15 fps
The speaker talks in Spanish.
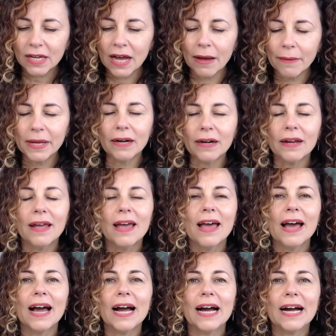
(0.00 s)
A ver,
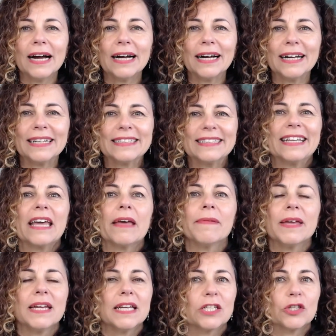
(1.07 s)
ah, ¿de qué
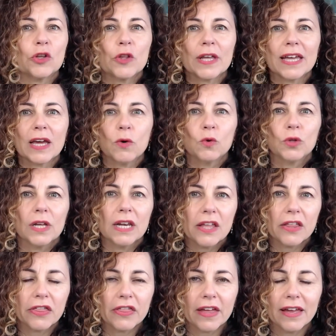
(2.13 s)
viene esto de que
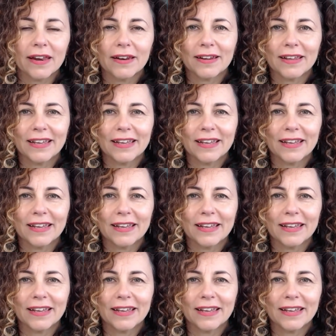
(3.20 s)
utilicen,